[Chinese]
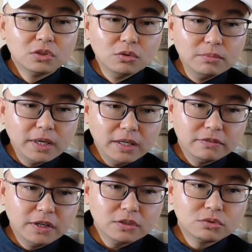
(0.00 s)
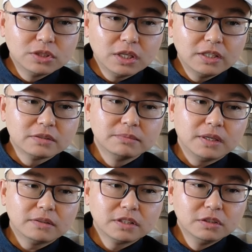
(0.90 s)
东北方出现类似目
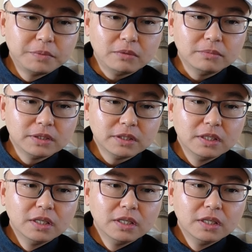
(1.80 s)
标，这就表明呢，